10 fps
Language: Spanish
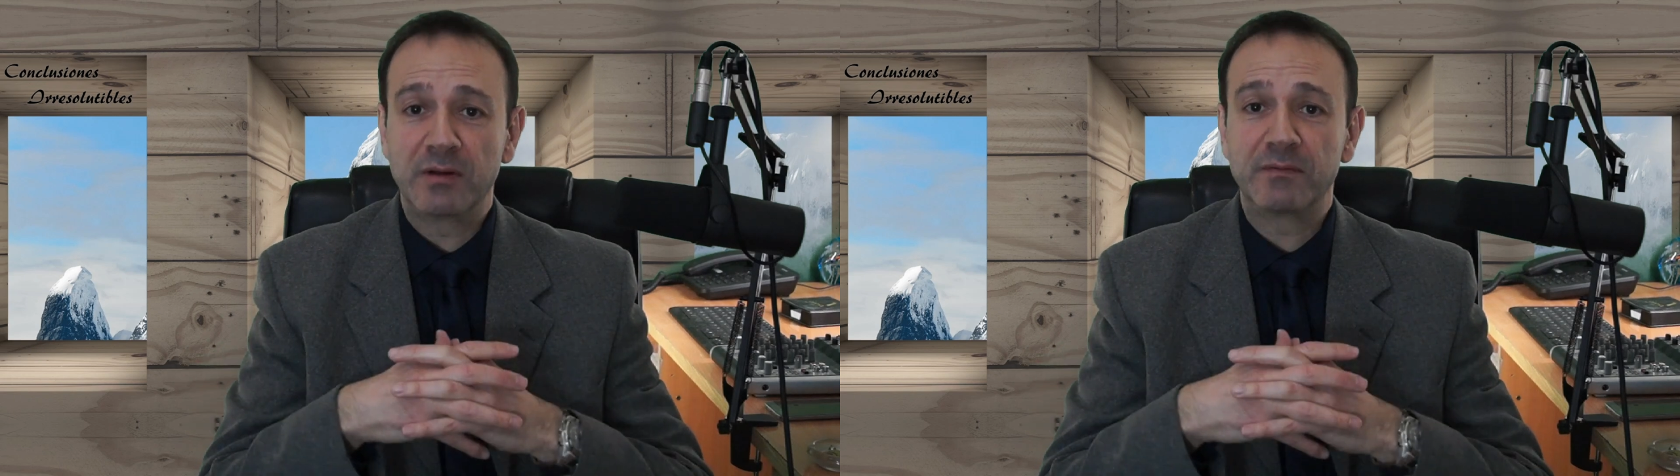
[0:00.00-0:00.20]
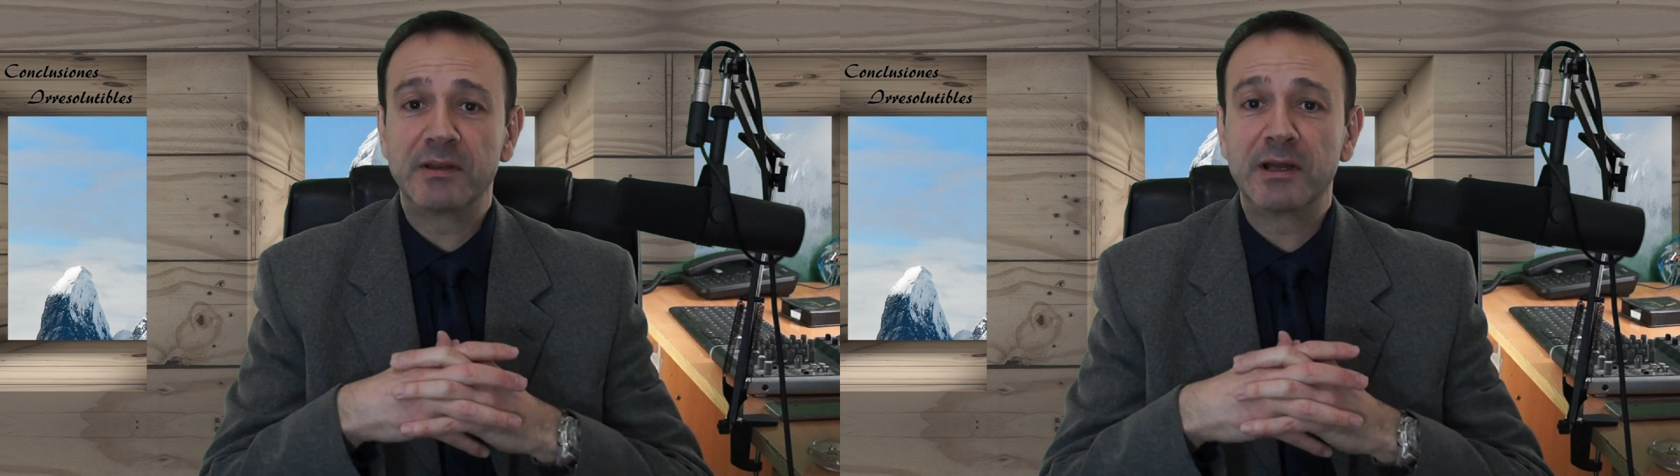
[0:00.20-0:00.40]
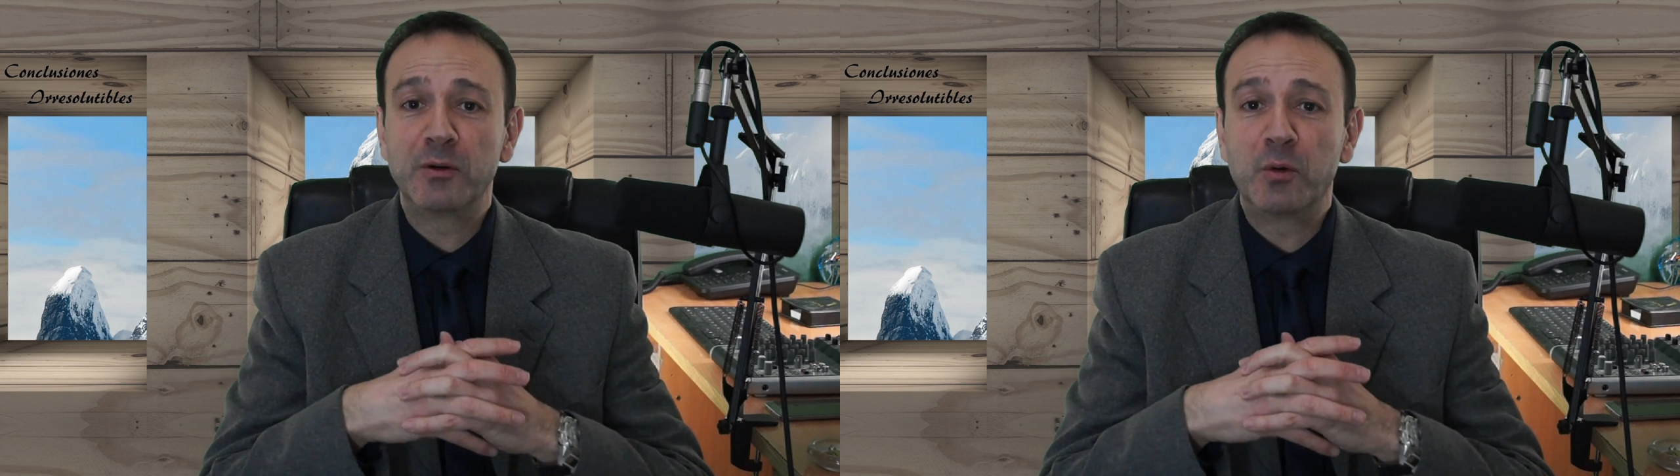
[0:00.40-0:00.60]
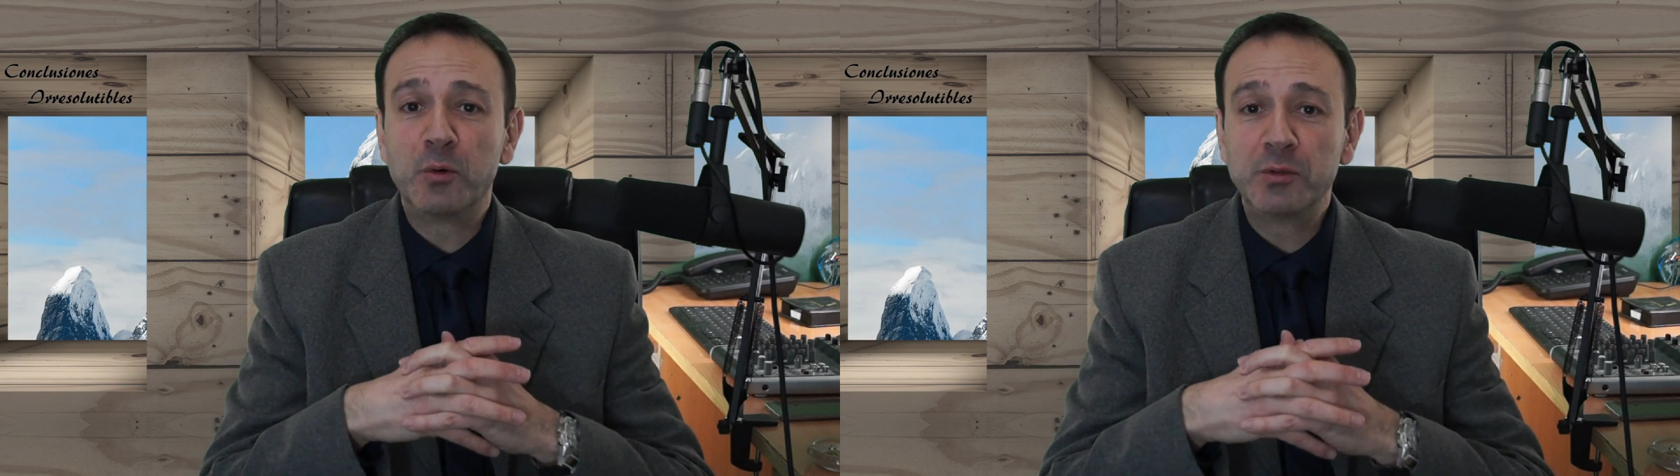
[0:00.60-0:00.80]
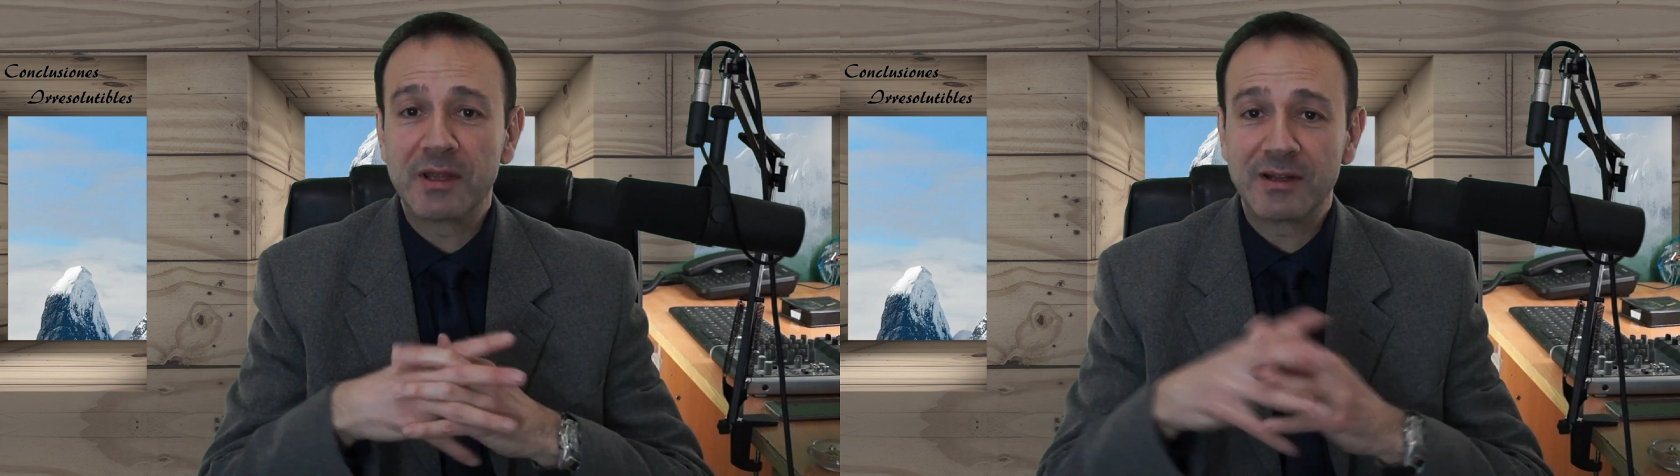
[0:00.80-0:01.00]
Al final
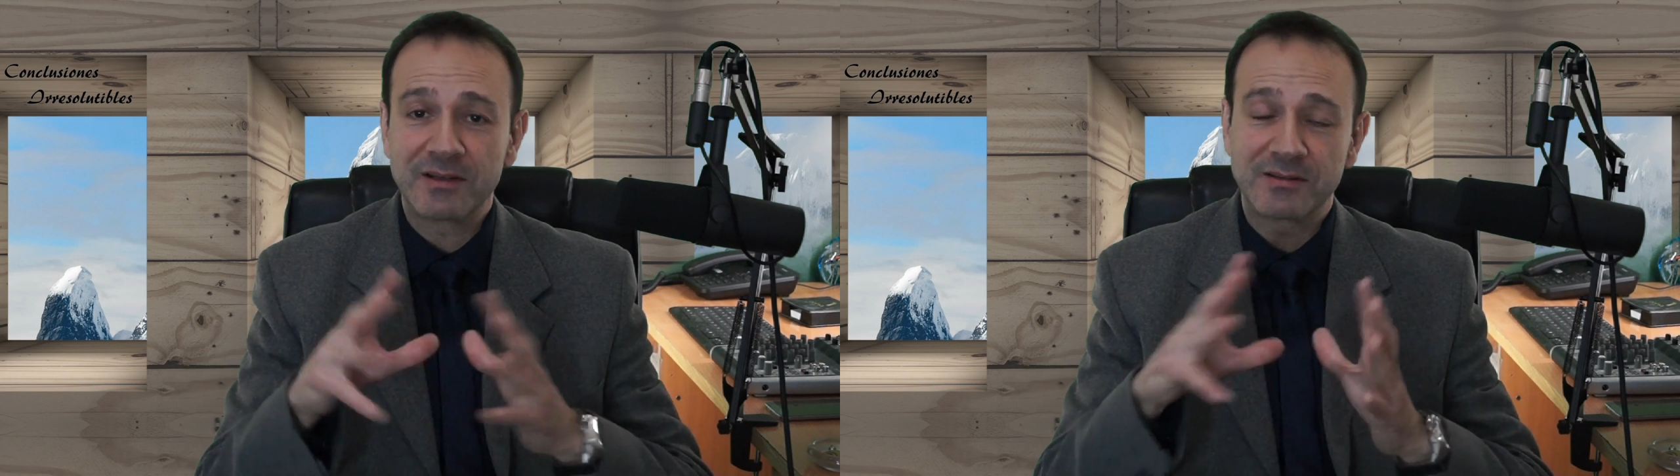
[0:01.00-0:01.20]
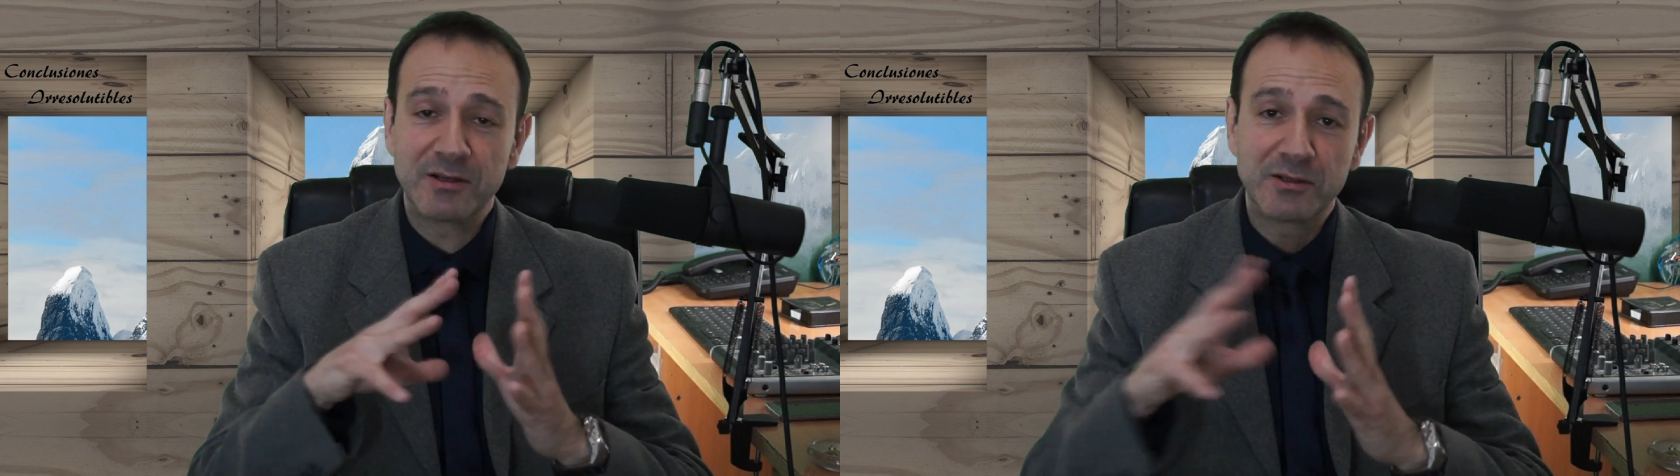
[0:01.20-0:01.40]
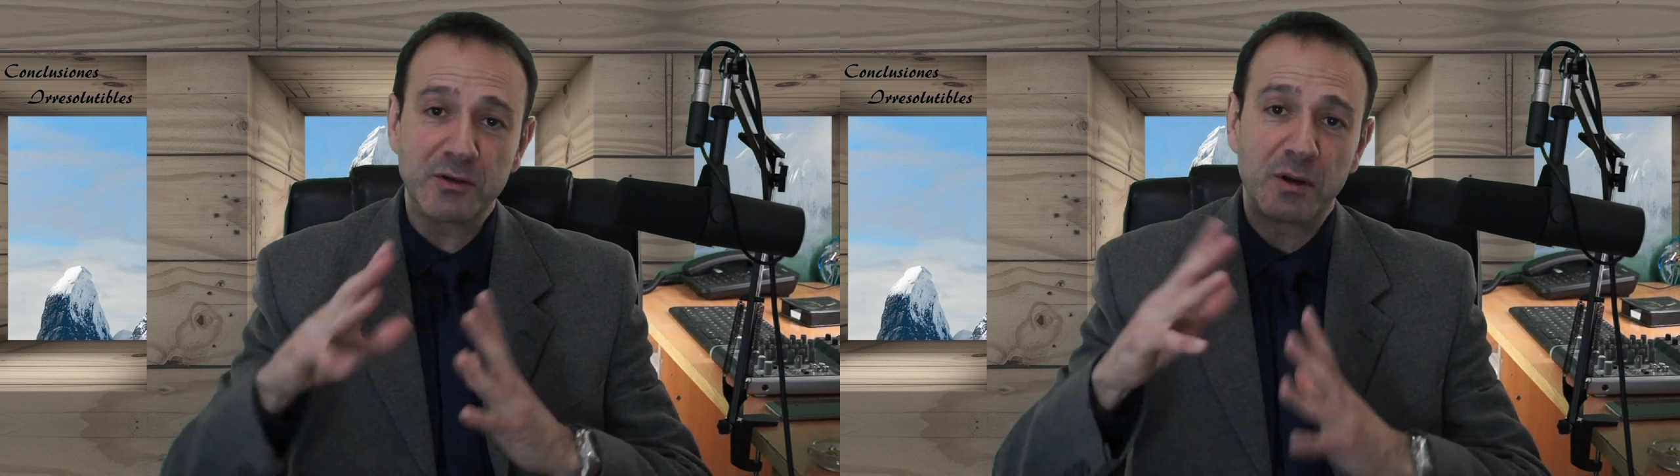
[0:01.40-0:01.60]
una de las de litio